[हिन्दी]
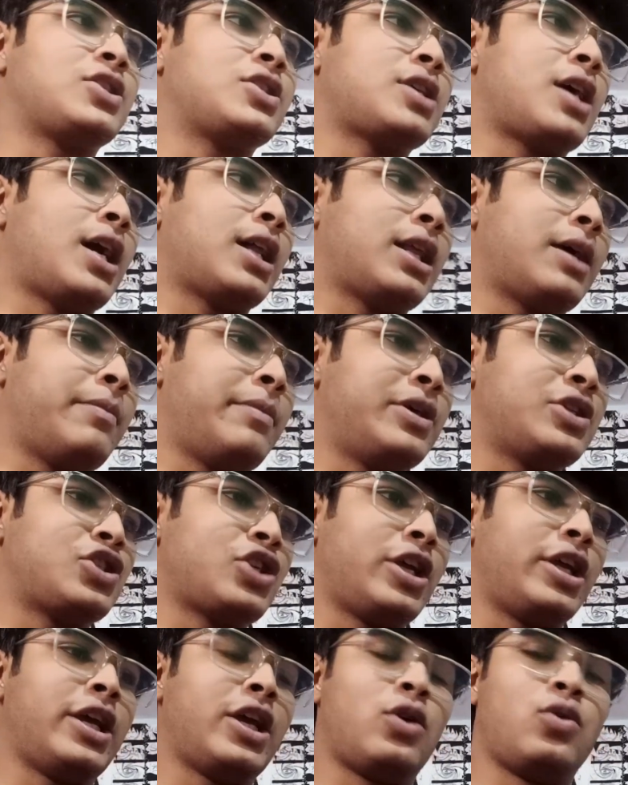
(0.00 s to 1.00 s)
साथ हमें
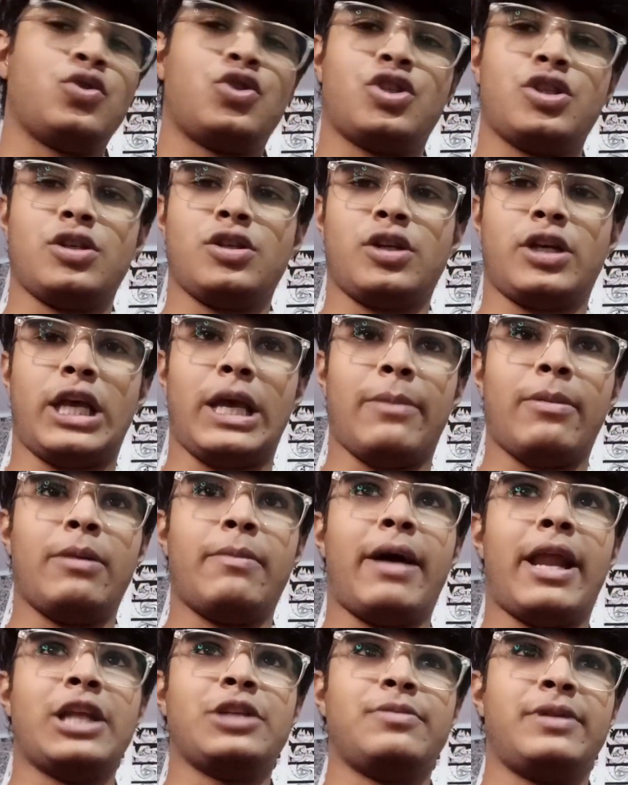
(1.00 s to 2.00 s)
चाहिए कुछ केबल
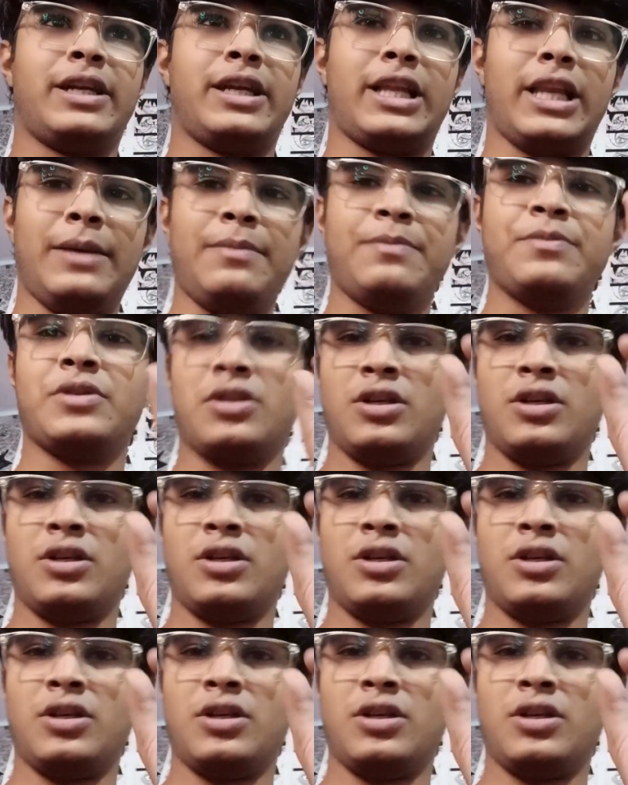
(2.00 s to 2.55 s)
मैनेजमेंट क्लिप्स